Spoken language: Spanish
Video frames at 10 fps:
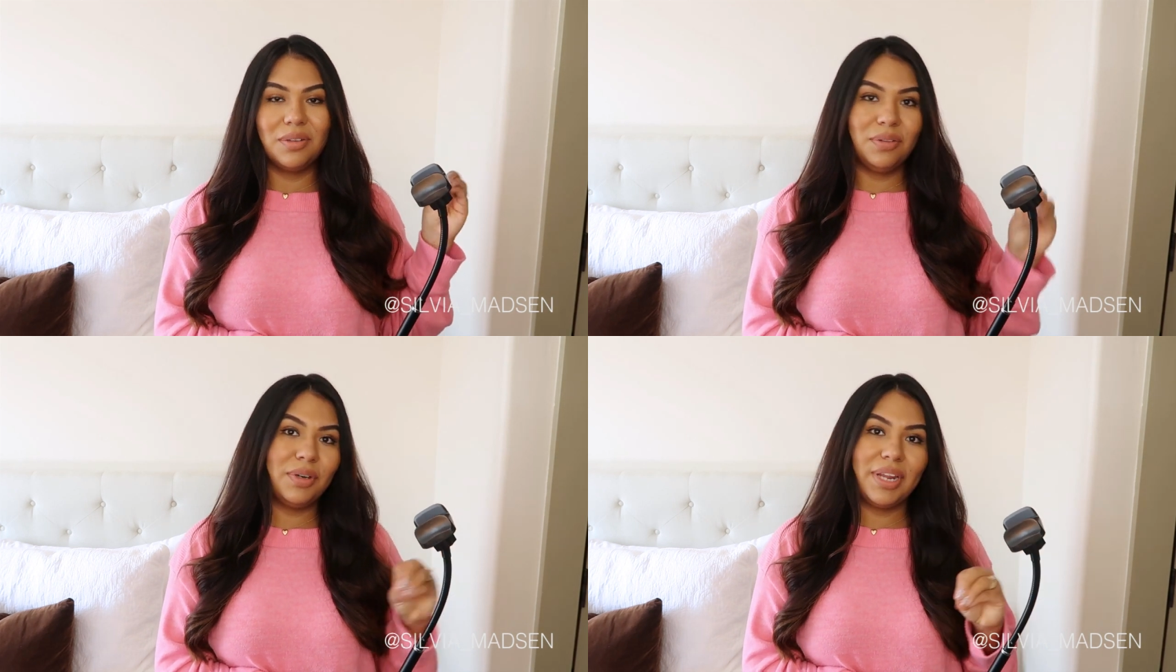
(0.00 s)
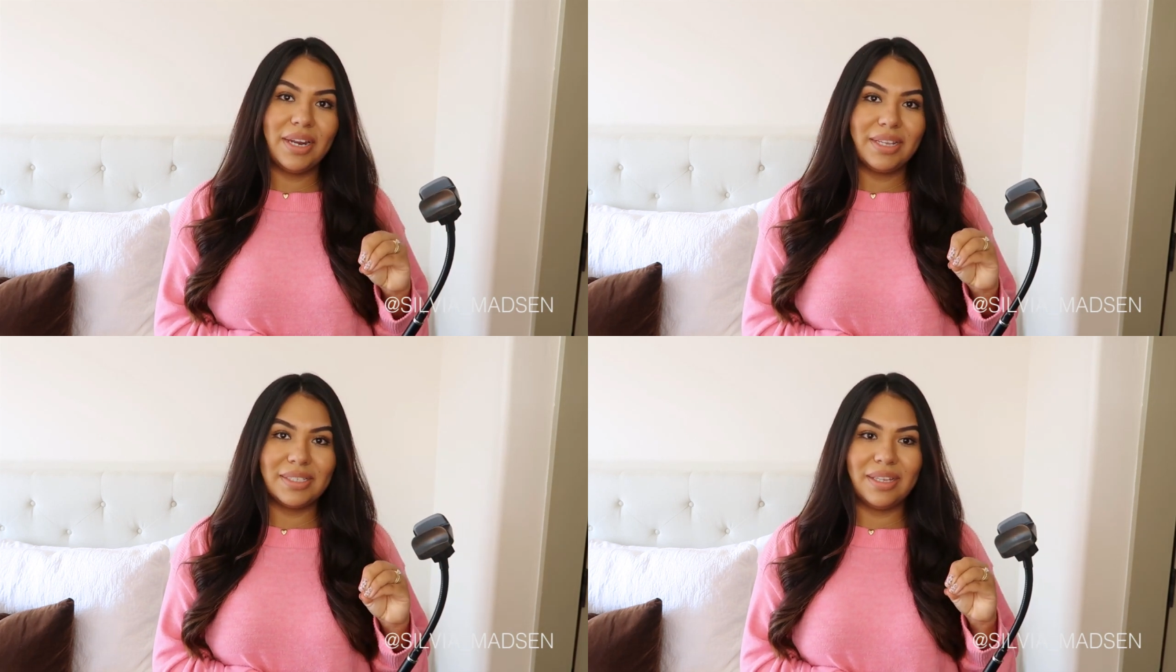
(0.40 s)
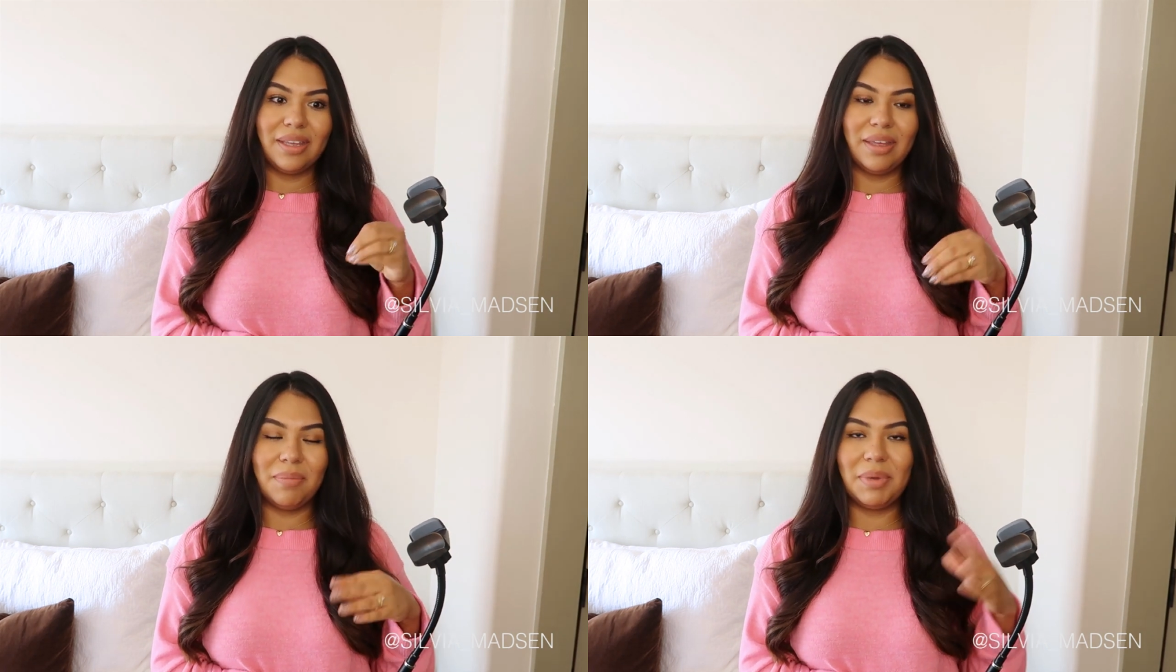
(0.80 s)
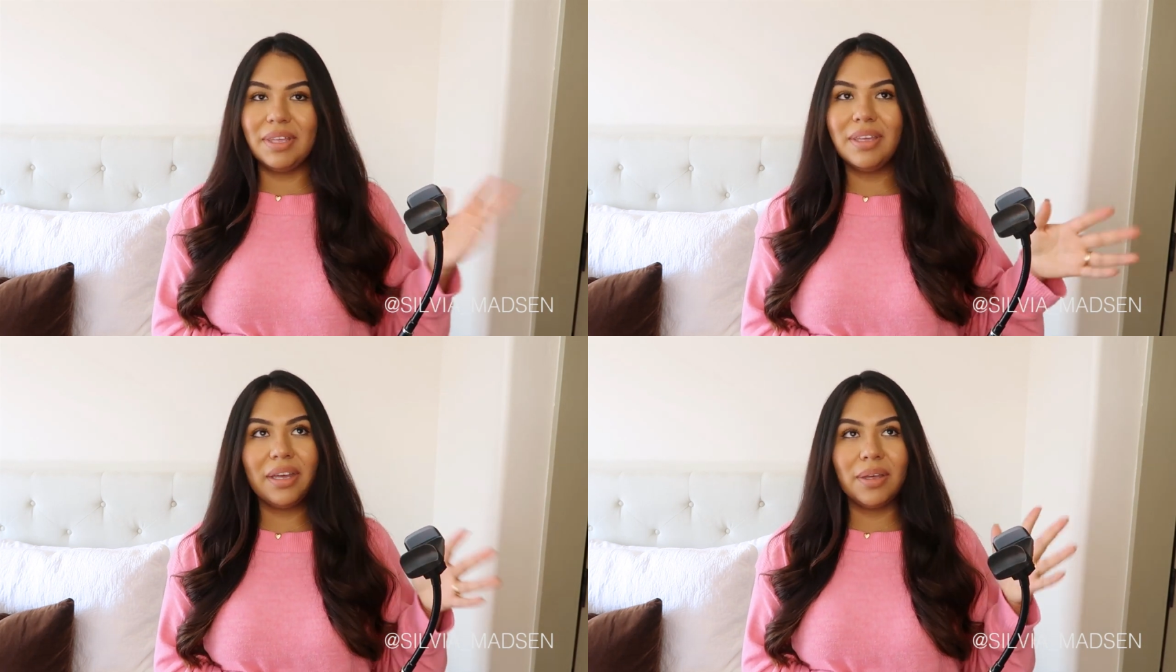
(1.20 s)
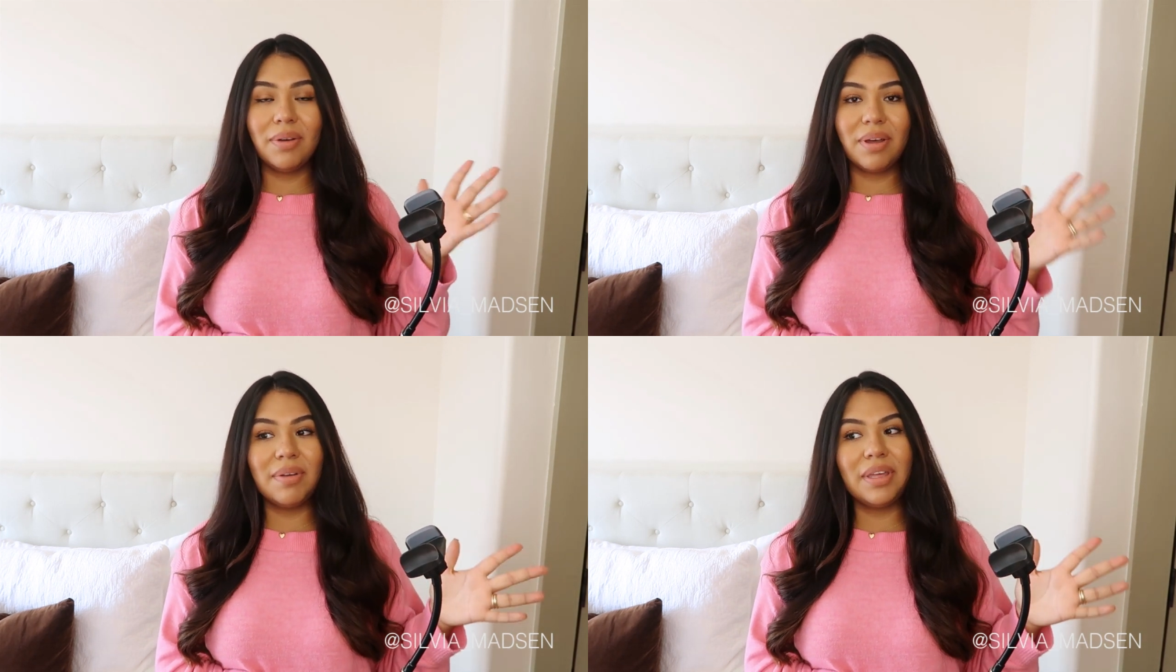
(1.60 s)
tutoriales de maquillaje
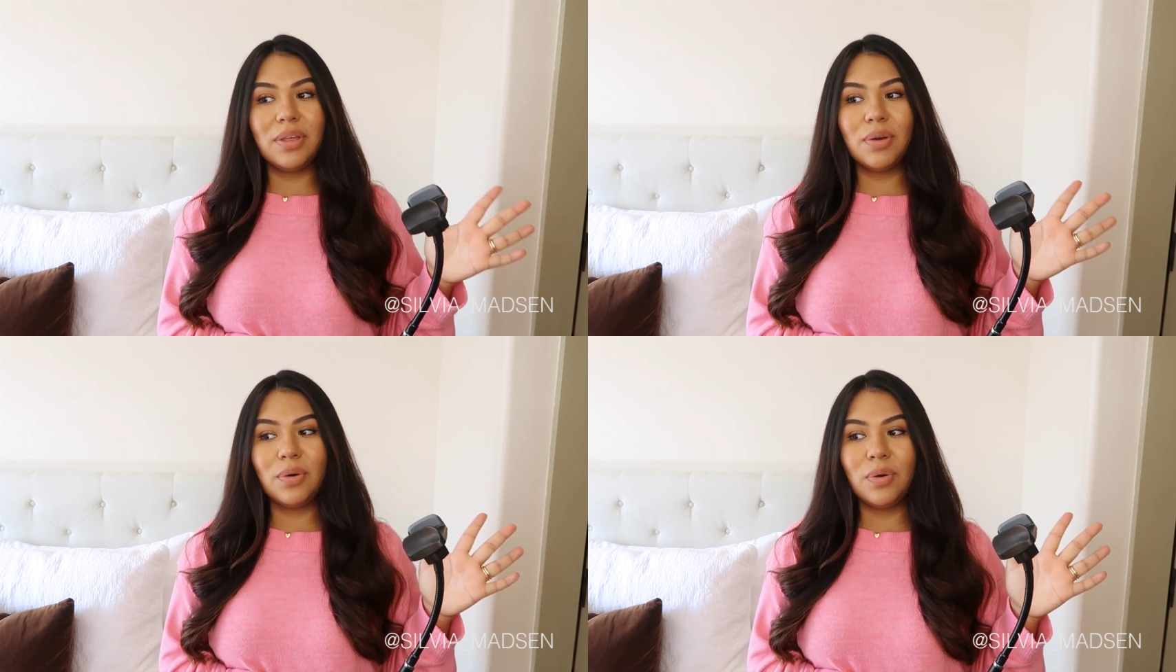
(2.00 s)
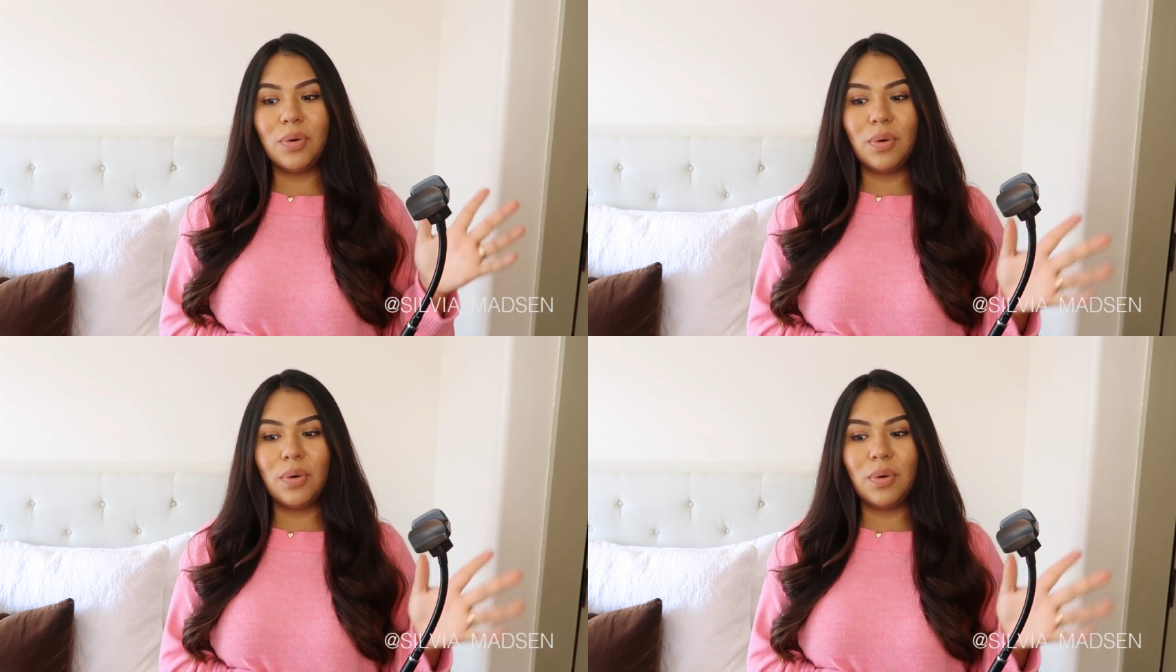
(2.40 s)
o cabello